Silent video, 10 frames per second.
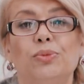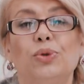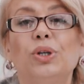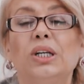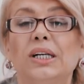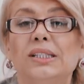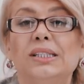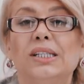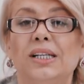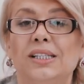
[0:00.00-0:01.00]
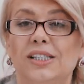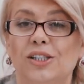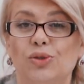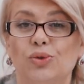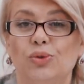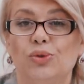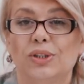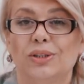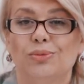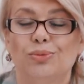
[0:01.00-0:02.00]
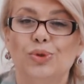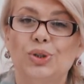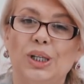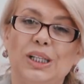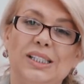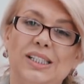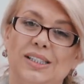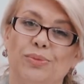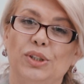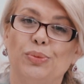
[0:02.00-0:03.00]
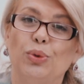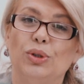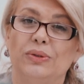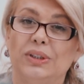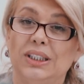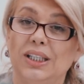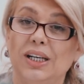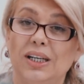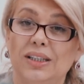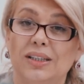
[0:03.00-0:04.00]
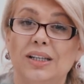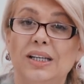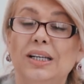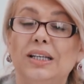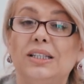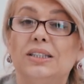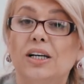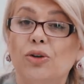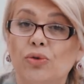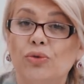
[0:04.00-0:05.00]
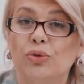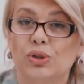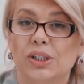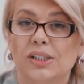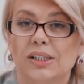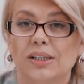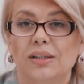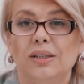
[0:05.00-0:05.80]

Многие родители интересуются, можно ли детям использовать ирригатор и с какого возраста.